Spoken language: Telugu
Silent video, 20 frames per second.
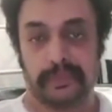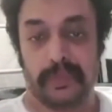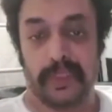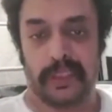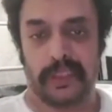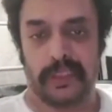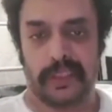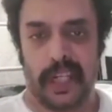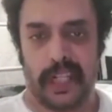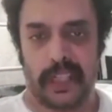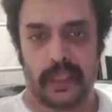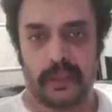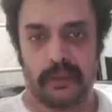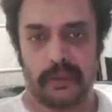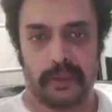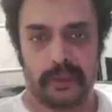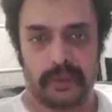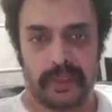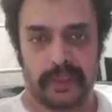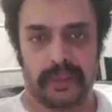మీ దాడులు
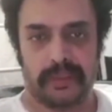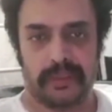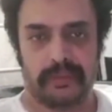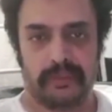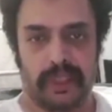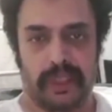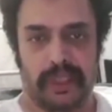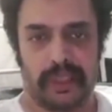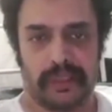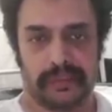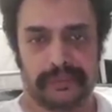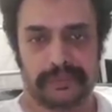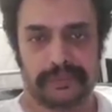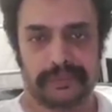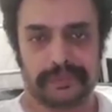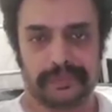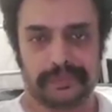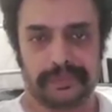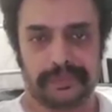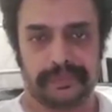వల్ల
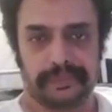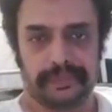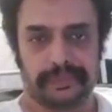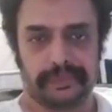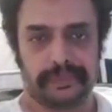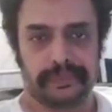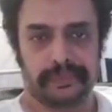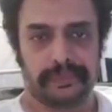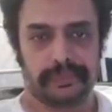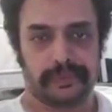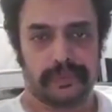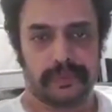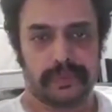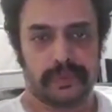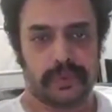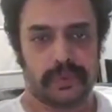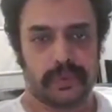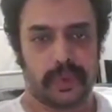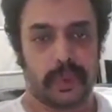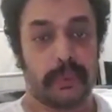
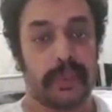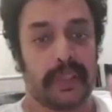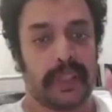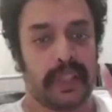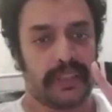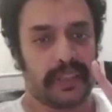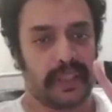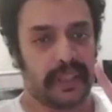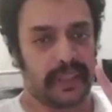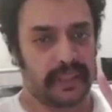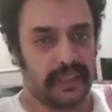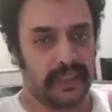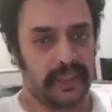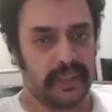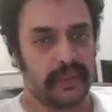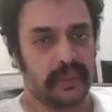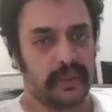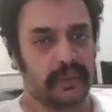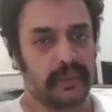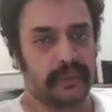సో మీకు అందరికీ
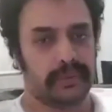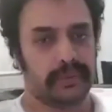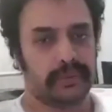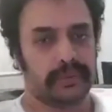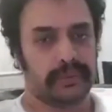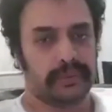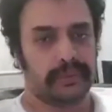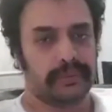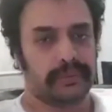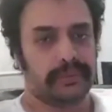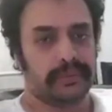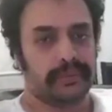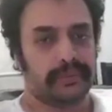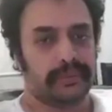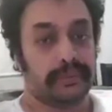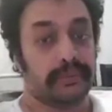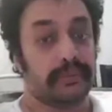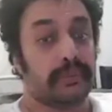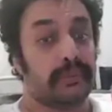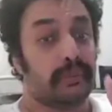నేను
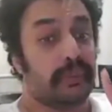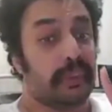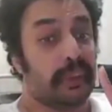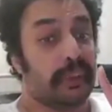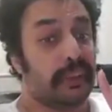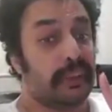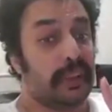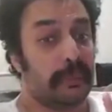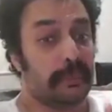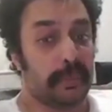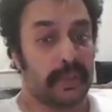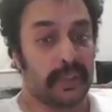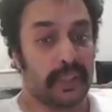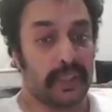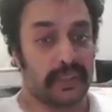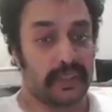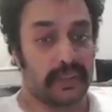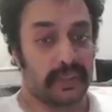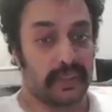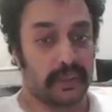విజ్ఞప్తి
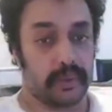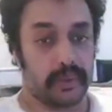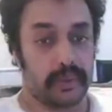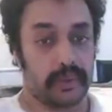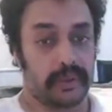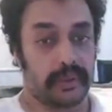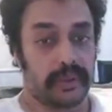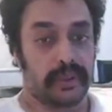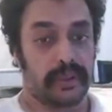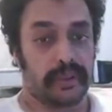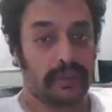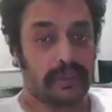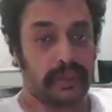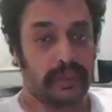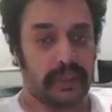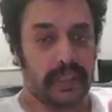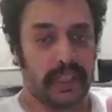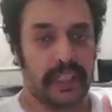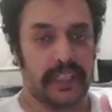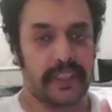చేస్తాను
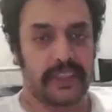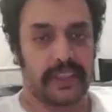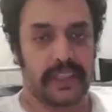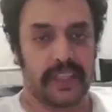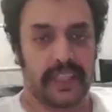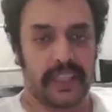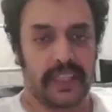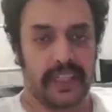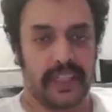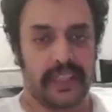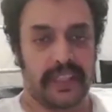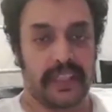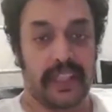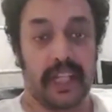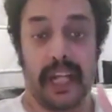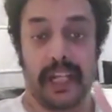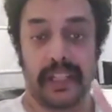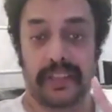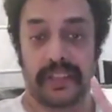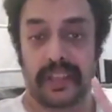రాజకీయాలు అంటే
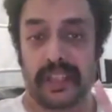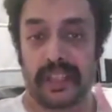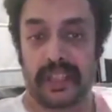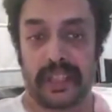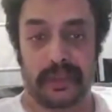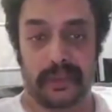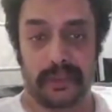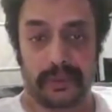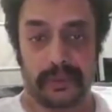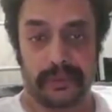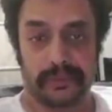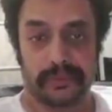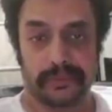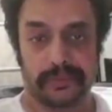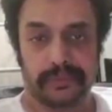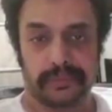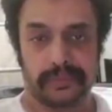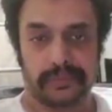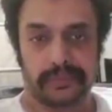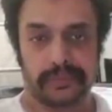హత్య కాదు
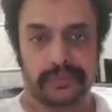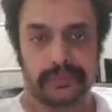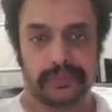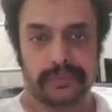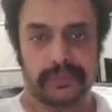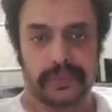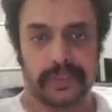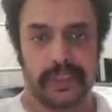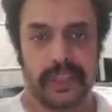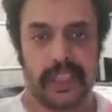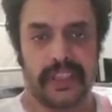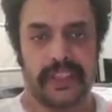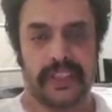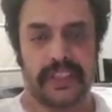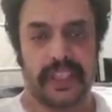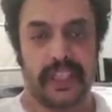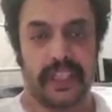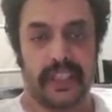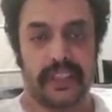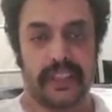
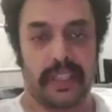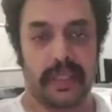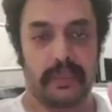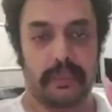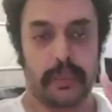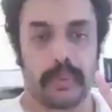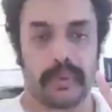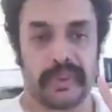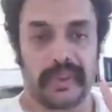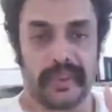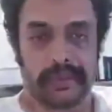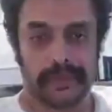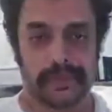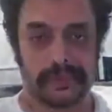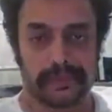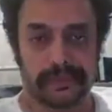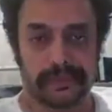రాజకీయాలు అంటే అభివృద్ధి